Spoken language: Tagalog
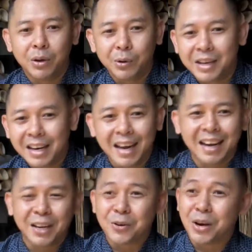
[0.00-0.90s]
kung ano-ano
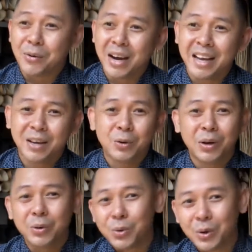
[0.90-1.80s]
nilagari kong
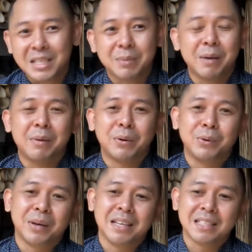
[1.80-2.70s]
kawayan, hunang hugis,
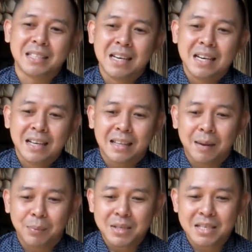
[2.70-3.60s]
iba-ibang hugis.
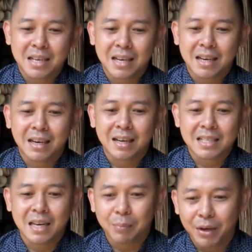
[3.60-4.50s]
Tapos, uh,
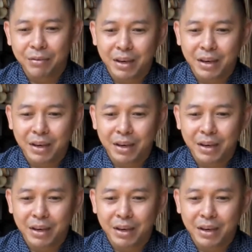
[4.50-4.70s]
hanggang sa